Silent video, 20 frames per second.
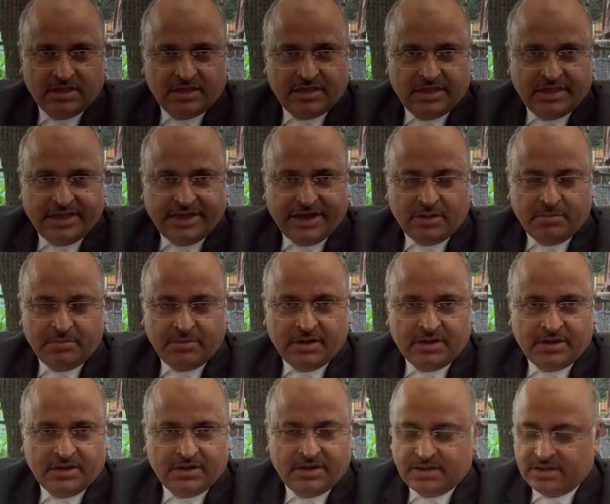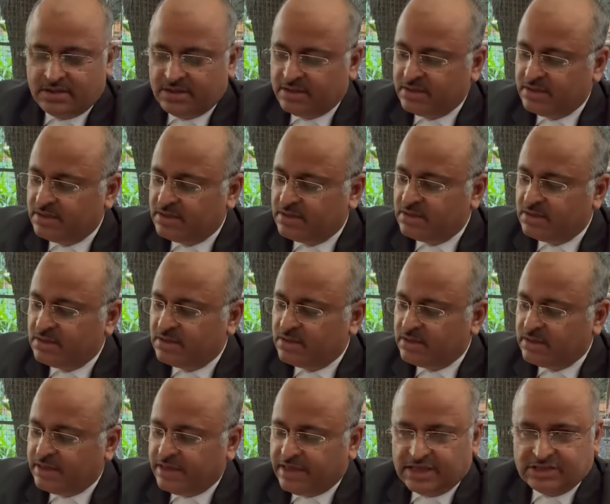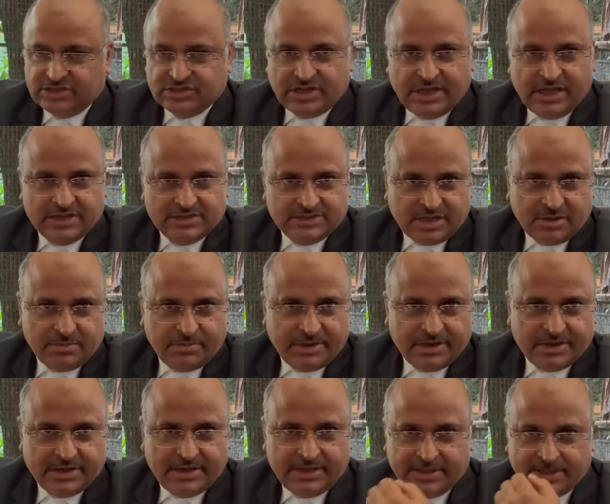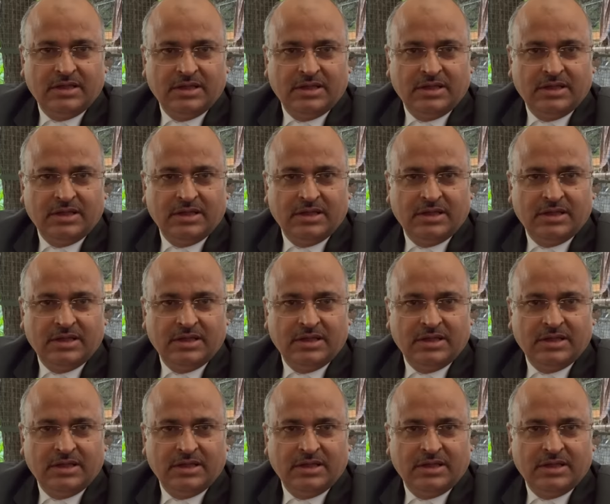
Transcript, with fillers: के एडमिन एच के एच आर बंटी